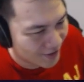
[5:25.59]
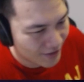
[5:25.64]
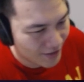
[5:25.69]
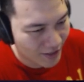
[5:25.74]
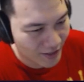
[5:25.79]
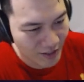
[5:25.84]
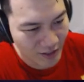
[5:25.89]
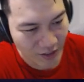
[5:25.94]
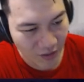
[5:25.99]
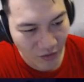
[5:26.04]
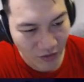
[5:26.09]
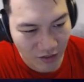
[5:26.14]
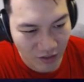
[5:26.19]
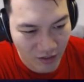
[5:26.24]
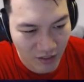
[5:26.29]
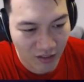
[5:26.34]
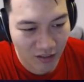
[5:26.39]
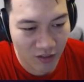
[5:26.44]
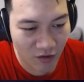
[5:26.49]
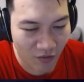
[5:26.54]
而且这边指
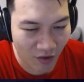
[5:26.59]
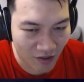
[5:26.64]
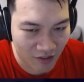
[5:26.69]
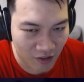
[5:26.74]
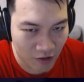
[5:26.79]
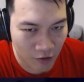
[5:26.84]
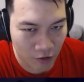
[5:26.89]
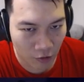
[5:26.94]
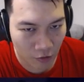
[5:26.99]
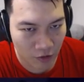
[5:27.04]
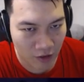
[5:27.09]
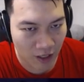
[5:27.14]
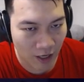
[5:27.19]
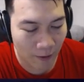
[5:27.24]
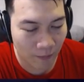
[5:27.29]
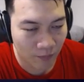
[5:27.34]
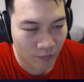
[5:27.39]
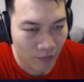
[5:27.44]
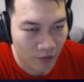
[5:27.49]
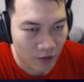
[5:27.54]
定是法师手下，
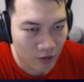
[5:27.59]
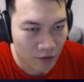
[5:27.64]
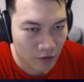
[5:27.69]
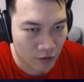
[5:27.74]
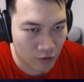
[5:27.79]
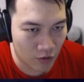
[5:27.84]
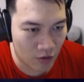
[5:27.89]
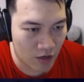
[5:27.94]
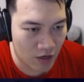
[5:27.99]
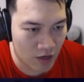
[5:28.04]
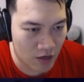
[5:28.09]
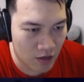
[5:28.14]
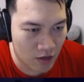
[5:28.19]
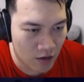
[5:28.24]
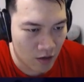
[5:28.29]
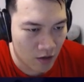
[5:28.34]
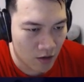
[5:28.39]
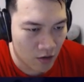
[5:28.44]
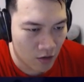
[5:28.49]
所以